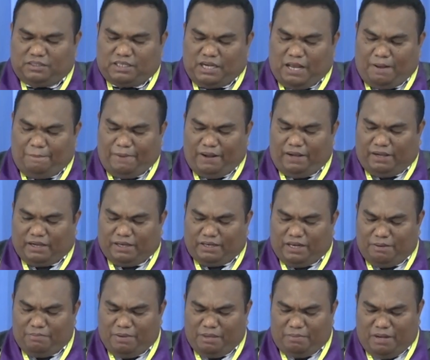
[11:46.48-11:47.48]
Kenapa?
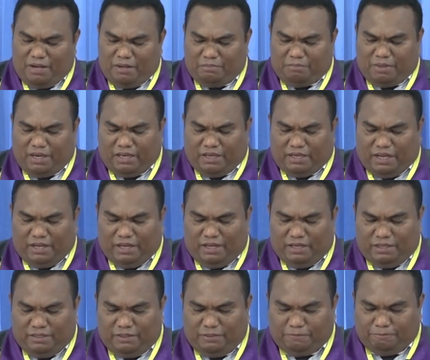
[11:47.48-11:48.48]
Karena memang
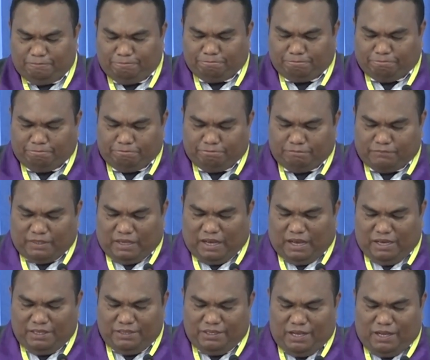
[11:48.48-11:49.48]
mereka
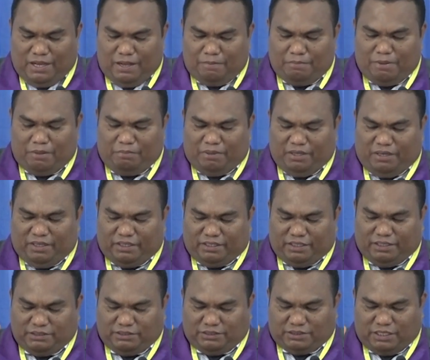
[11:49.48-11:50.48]
hanya
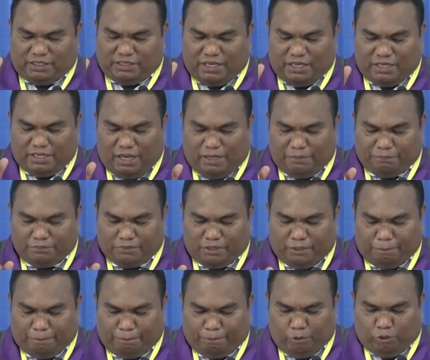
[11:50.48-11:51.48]
memiliki segenggam
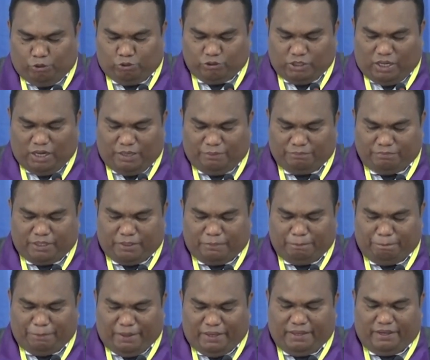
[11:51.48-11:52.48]
tepung dalam
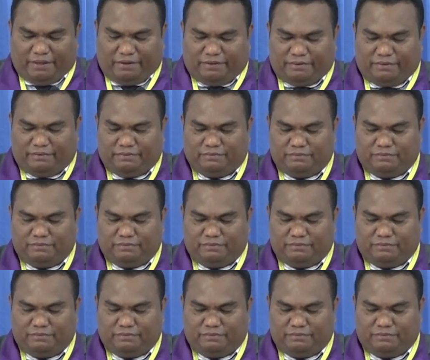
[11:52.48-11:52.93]
tempayan